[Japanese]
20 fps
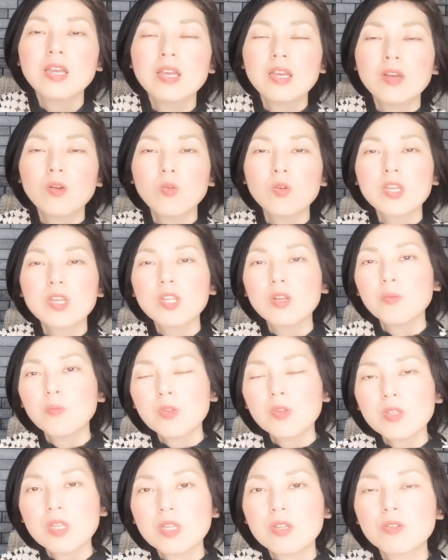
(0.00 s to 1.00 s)
本気で
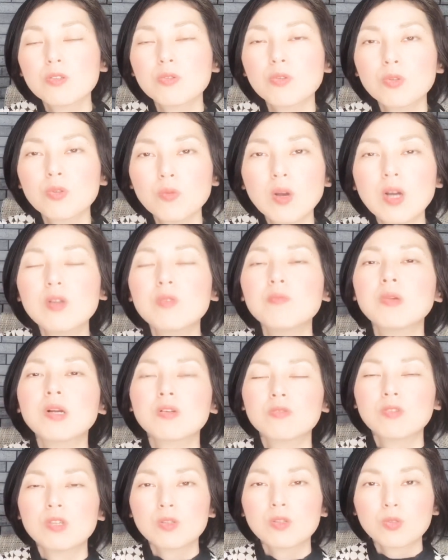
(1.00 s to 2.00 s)
思ってる人とはうま
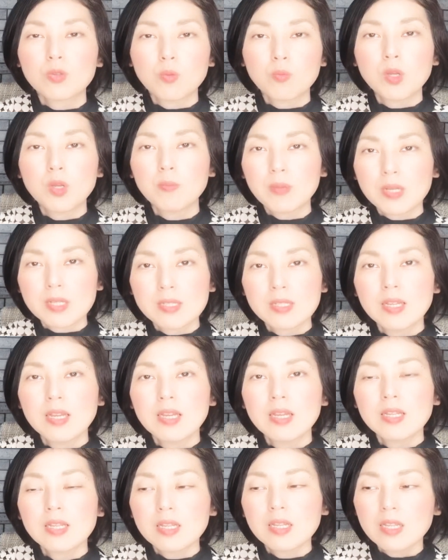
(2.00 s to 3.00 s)
くいくと思います。
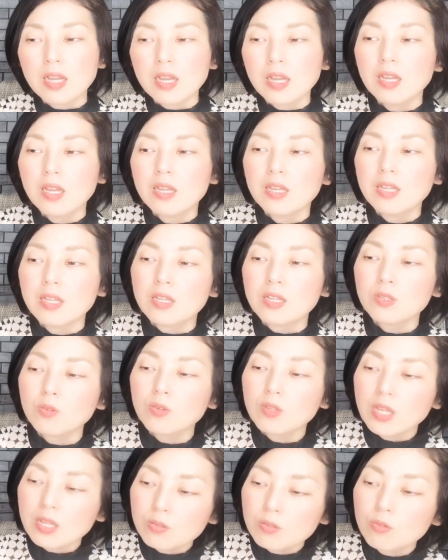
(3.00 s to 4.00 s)
ただなんと
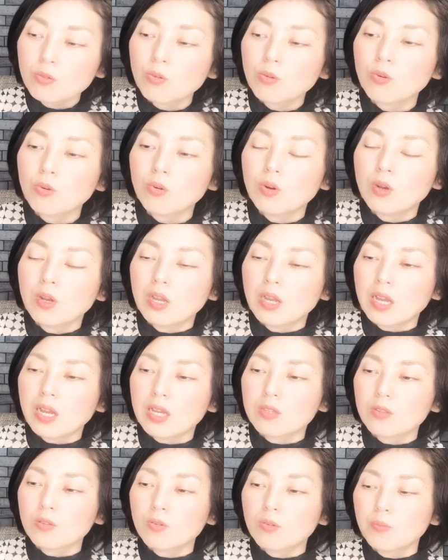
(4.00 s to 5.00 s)
なくこう
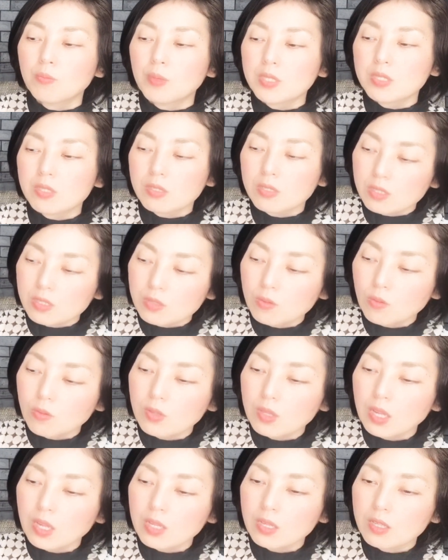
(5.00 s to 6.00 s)
あの別にそ
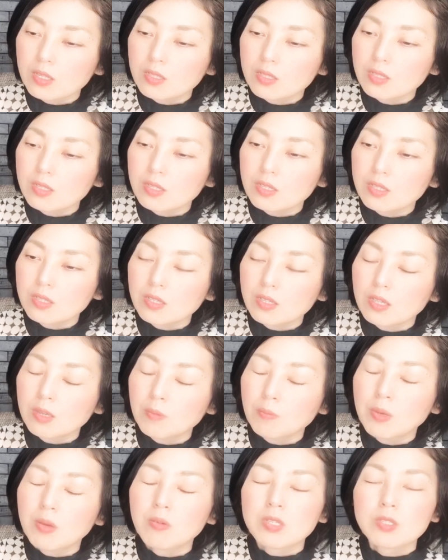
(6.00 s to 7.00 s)
んな
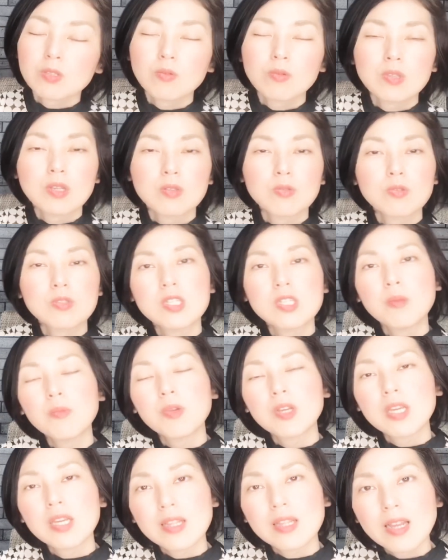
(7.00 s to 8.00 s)
今はそんなどっちで
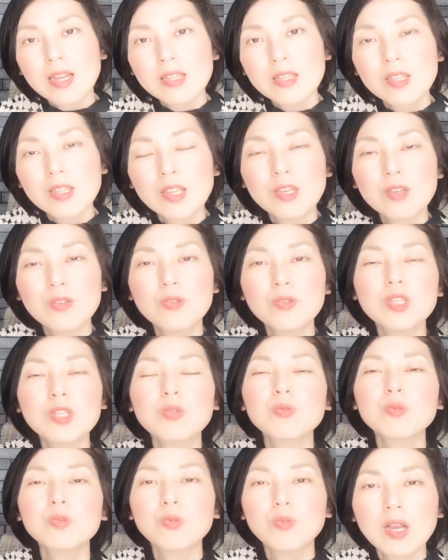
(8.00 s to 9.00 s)
もいいなっていう
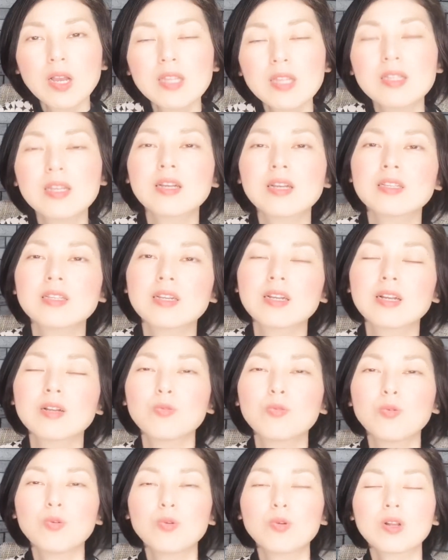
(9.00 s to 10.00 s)
人とはなかなか
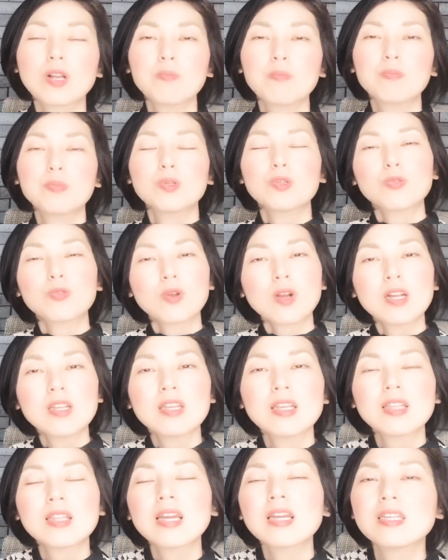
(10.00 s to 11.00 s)
こうカップルとかに
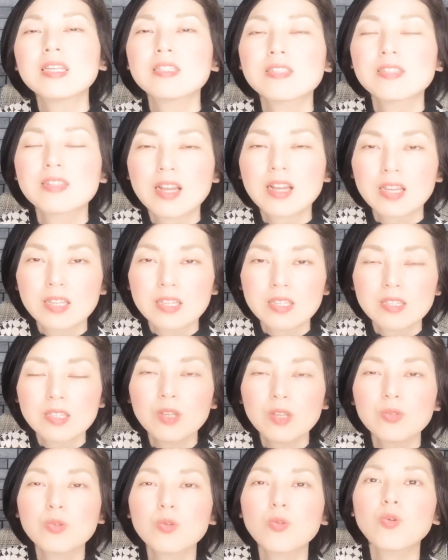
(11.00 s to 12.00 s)
はなりづらいってい
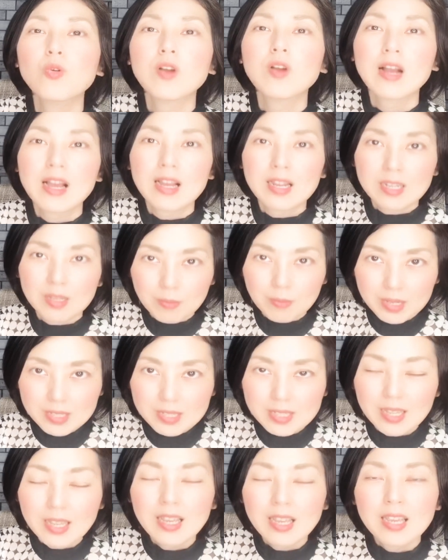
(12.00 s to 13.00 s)
うところがあります。
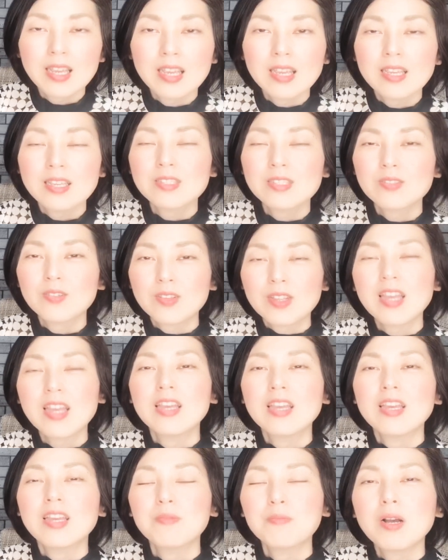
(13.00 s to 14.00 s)
ですので
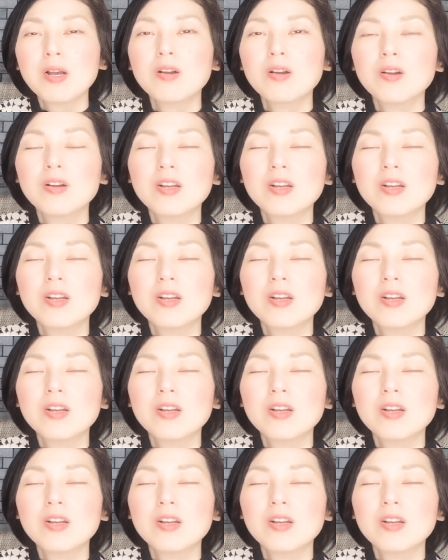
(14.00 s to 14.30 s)
まあ